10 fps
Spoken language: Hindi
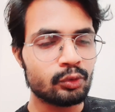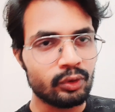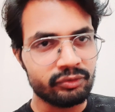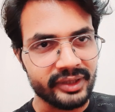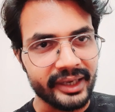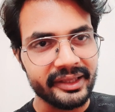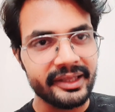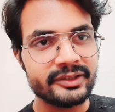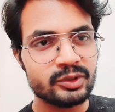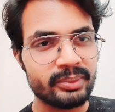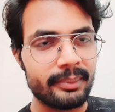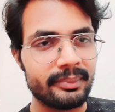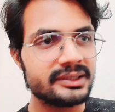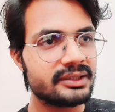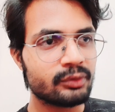उस लड़की की जो
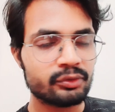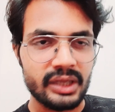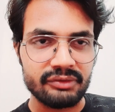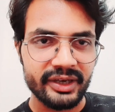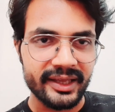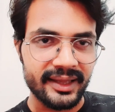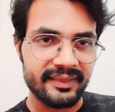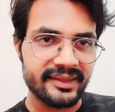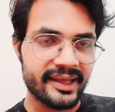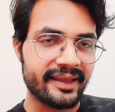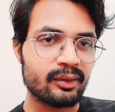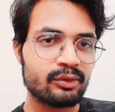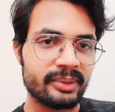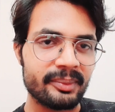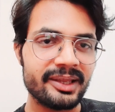फैमिली जिसे उस घर से निकाल दिया गया था
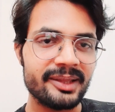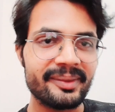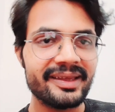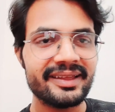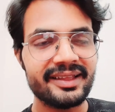उस फैमिली में